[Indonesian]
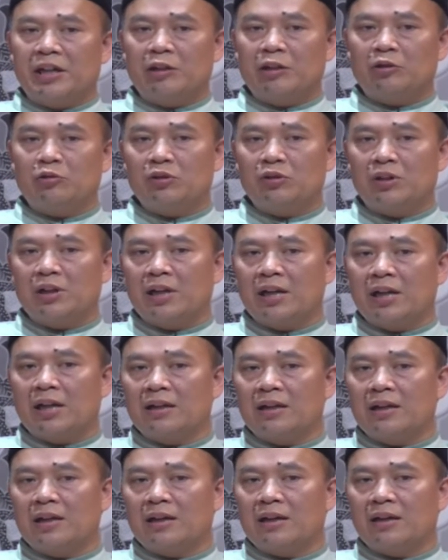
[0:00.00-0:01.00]
itu
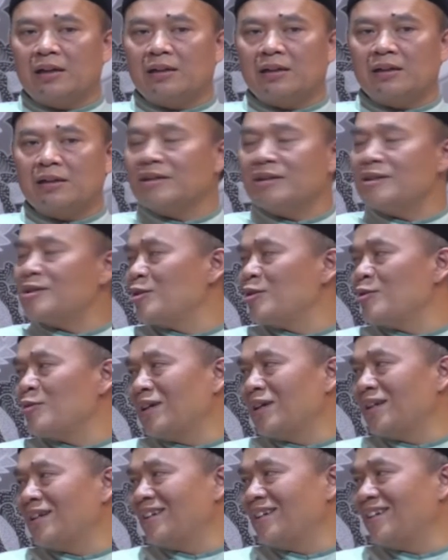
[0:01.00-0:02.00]
dilanda
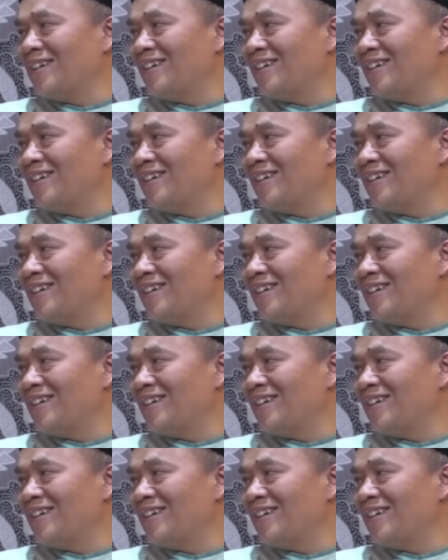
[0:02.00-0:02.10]
kerisauan,